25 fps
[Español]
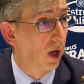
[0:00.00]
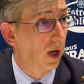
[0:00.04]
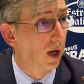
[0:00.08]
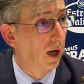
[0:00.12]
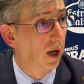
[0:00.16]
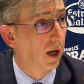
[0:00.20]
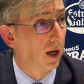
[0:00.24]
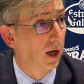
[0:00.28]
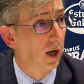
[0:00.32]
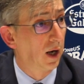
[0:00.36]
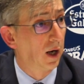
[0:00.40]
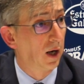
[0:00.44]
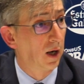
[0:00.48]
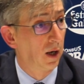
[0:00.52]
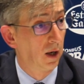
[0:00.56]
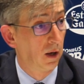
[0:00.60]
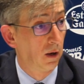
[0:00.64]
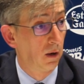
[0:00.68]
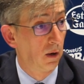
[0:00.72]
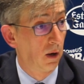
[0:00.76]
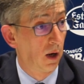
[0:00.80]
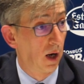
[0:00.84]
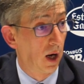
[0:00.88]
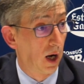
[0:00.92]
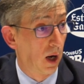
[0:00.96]
a,
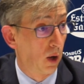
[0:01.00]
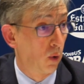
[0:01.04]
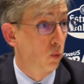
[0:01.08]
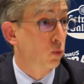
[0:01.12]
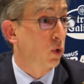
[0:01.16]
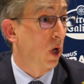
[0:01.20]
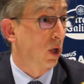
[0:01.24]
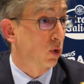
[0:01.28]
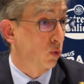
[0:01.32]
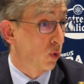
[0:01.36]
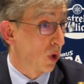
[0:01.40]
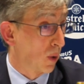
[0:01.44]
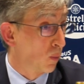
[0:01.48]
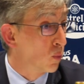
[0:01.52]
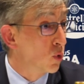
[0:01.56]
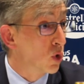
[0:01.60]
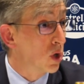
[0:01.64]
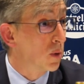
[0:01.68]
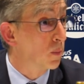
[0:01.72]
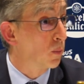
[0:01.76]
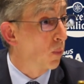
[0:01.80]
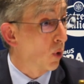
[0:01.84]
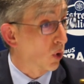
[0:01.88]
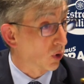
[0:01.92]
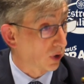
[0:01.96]
una ayuda muy
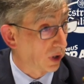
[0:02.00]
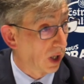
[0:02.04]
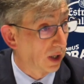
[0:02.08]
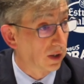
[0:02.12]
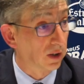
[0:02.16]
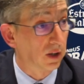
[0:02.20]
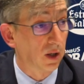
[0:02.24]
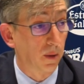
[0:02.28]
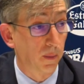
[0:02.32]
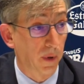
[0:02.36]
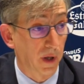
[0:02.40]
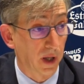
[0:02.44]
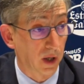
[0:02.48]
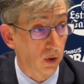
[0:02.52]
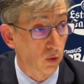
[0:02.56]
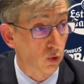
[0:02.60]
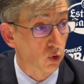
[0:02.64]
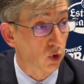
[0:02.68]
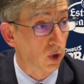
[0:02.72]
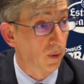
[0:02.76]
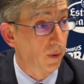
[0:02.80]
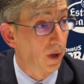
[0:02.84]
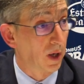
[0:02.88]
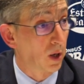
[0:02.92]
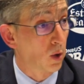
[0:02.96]
importante para
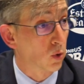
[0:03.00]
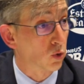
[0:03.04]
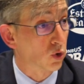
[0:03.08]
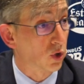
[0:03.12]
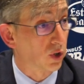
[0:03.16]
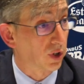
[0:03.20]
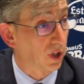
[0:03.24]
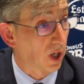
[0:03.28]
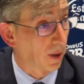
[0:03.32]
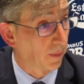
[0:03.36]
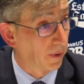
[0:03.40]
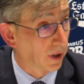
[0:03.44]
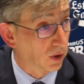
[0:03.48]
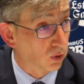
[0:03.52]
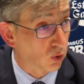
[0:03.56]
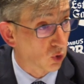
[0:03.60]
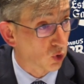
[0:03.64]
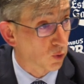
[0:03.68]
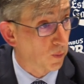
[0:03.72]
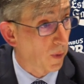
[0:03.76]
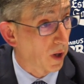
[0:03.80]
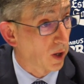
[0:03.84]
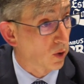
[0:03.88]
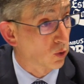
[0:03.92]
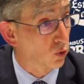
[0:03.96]
darnos nivel en los
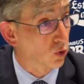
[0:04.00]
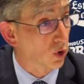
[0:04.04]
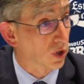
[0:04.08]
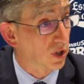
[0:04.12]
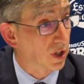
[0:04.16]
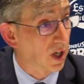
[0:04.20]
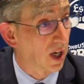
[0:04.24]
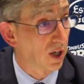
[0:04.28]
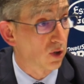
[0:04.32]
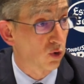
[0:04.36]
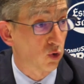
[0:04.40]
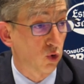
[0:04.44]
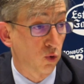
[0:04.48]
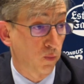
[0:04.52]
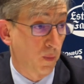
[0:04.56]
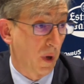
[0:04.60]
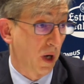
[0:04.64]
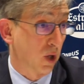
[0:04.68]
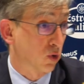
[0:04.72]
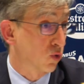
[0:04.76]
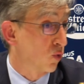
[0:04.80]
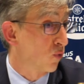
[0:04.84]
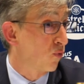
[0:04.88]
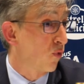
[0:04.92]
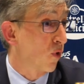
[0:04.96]
entrenamientos, para darnos descansos,
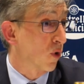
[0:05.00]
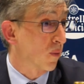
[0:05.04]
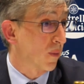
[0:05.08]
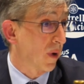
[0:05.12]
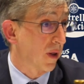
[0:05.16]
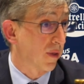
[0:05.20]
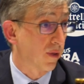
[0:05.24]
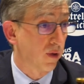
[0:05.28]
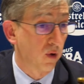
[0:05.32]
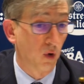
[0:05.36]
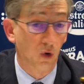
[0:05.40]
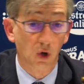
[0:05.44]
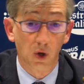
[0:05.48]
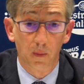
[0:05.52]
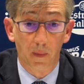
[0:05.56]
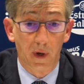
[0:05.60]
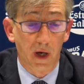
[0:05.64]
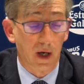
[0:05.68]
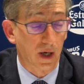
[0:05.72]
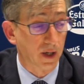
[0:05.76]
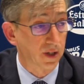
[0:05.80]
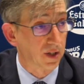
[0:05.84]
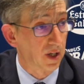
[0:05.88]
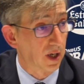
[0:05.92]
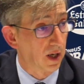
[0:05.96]
para su formación y
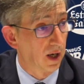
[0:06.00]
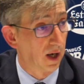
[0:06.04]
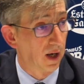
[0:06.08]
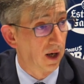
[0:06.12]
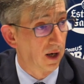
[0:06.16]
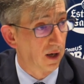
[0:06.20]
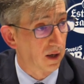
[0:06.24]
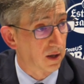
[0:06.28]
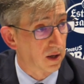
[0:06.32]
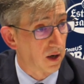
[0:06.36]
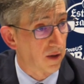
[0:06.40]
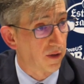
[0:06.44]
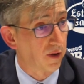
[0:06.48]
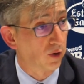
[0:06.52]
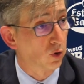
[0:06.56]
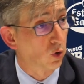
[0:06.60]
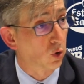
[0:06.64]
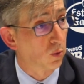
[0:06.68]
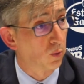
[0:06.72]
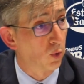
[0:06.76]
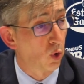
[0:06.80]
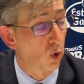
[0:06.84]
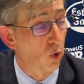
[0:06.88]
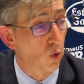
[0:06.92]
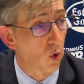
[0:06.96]
para que siga creciendo
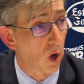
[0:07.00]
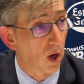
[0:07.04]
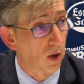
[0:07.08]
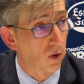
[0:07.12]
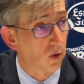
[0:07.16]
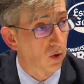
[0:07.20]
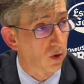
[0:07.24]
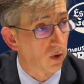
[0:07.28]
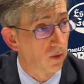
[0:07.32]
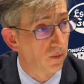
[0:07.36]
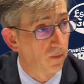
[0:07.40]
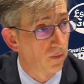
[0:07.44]
como jugador.